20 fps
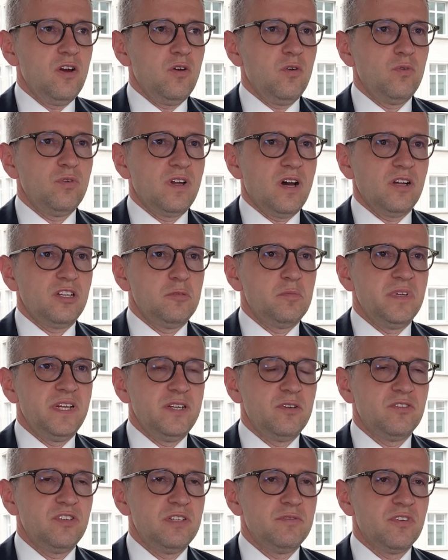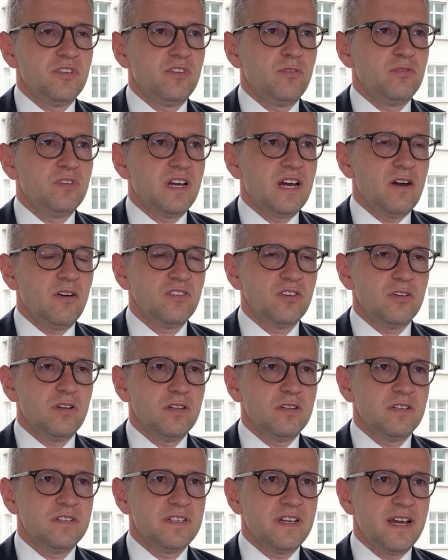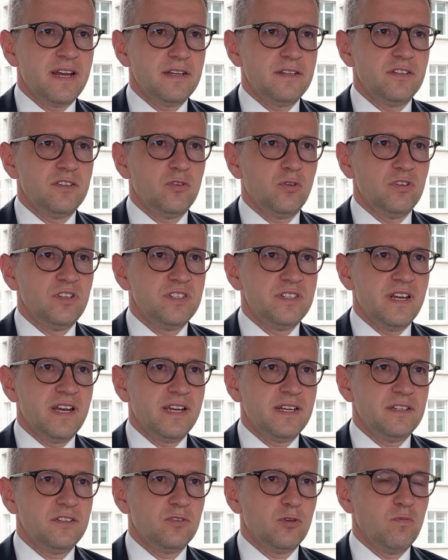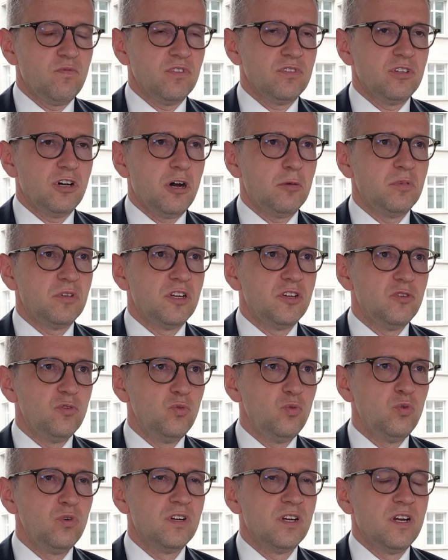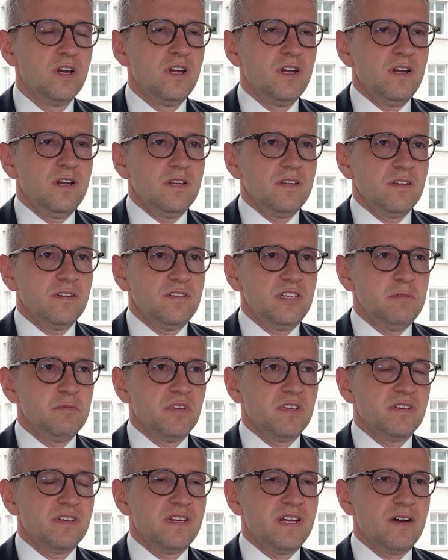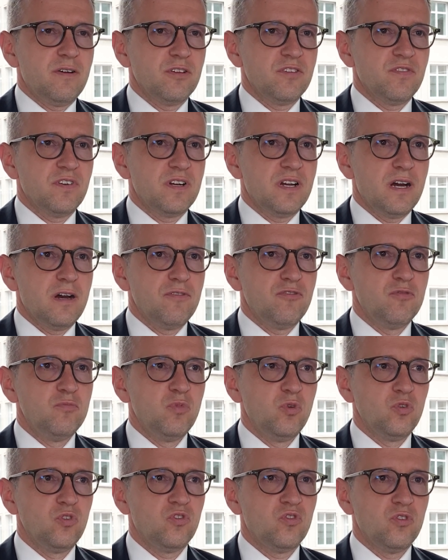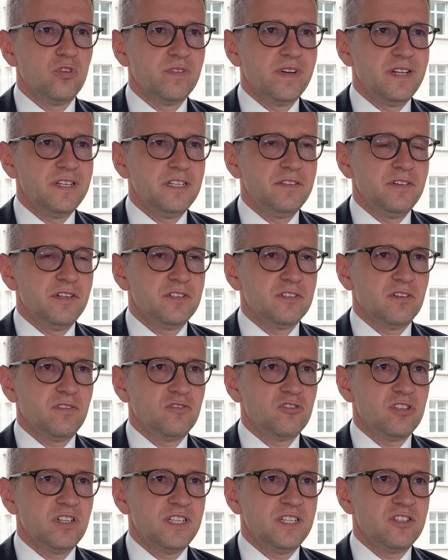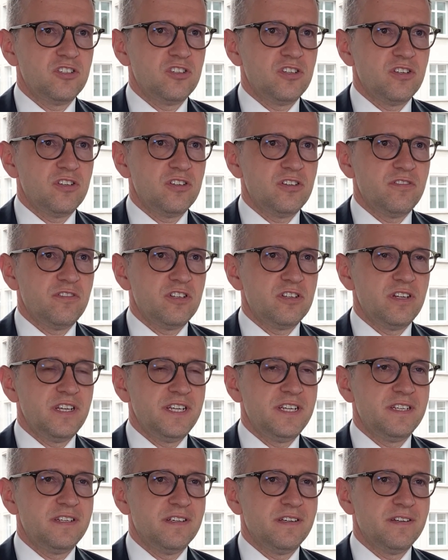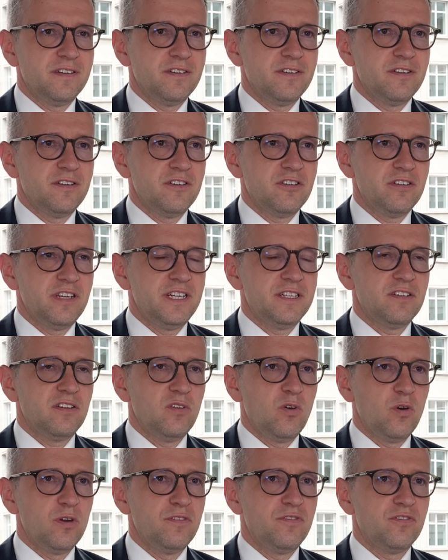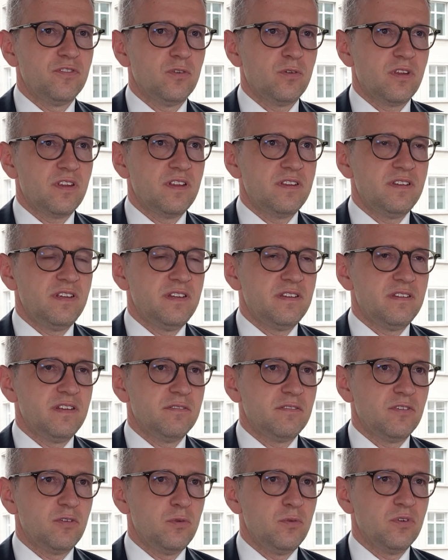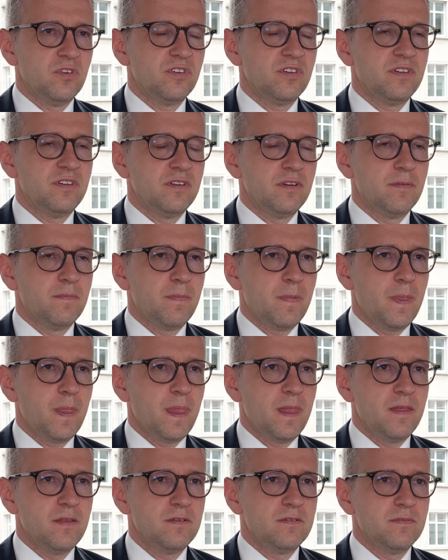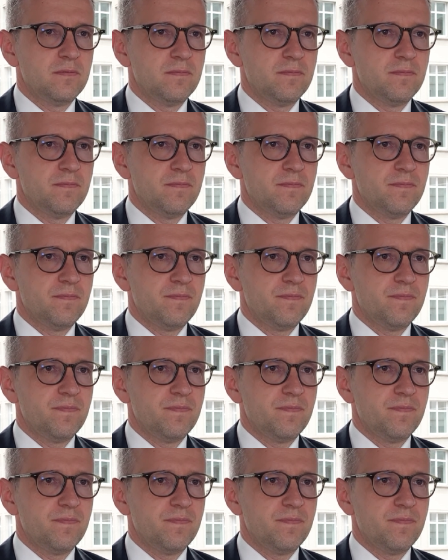und auch die Belehnungssituation der Haushalte ist eigentlich, ist eigentlich komfortabel genug, dass niemand sein Haus verkaufen muss, nur weil die Wirtschaft schlecht, schlecht, äh, schlechter läuft oder die Zinsen etwas höher sind. In